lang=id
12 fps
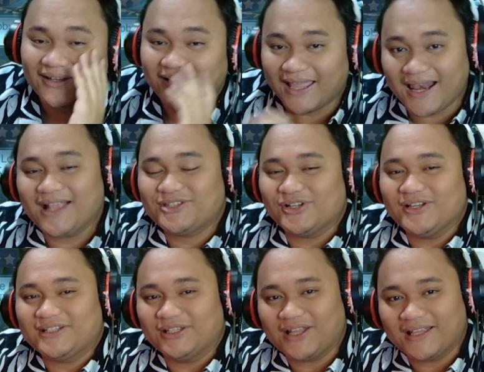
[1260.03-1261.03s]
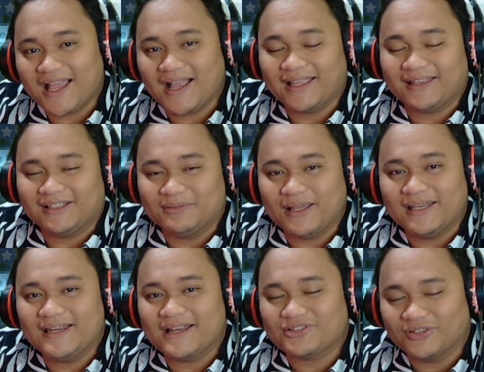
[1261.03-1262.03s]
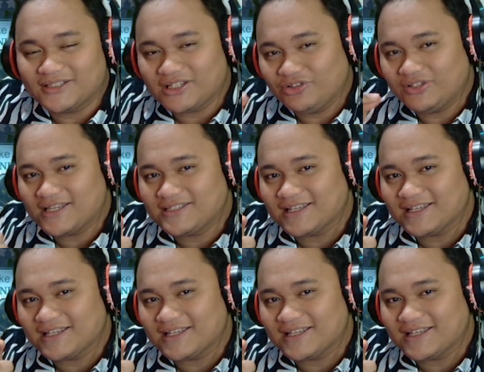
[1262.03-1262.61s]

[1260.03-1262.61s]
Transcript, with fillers: Oke lah cuy, segitu aja. Kita ketemu lagi di next konten selanjutnya.